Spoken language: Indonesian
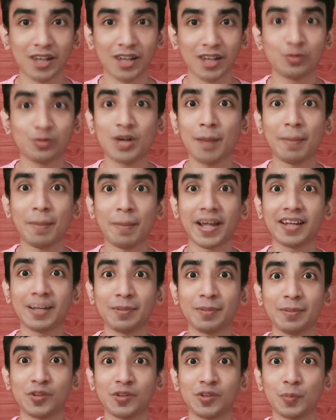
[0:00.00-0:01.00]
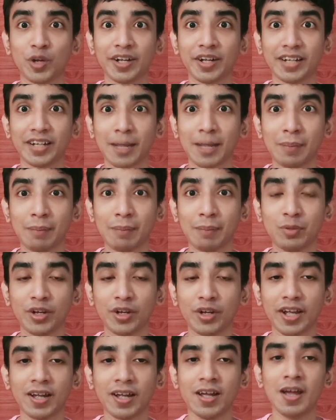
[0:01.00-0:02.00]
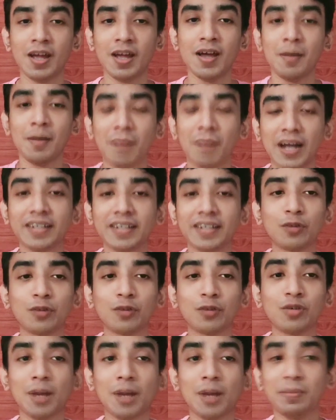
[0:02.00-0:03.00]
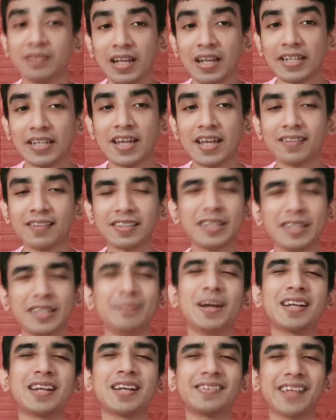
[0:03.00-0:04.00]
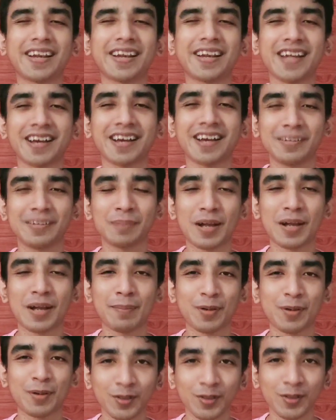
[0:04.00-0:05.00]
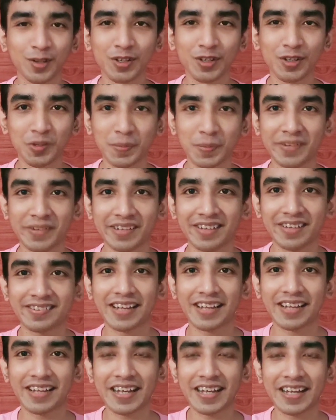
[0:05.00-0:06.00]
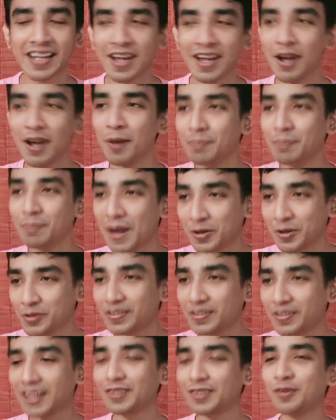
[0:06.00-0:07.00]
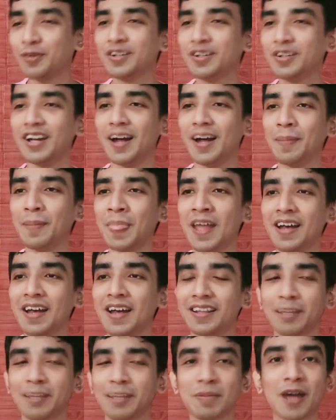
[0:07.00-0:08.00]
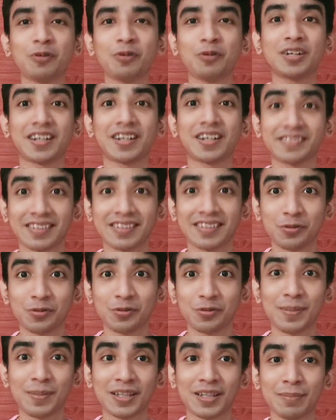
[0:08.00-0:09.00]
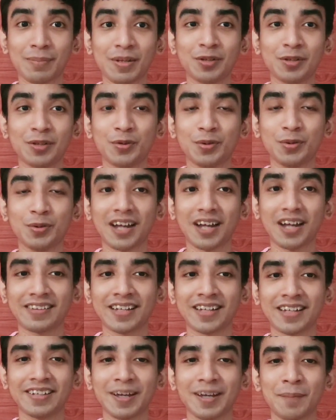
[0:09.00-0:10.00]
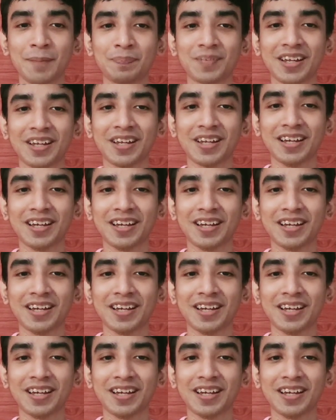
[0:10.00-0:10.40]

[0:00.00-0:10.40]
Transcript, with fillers: karena aku nggak pengen dapat spoiler apapun ya. Makanya aku nggak bisa lihat gimana sih reaksi para penonton di special screening bagus atau enggak. Tapi aku dikasih tahu sama temenku, katanya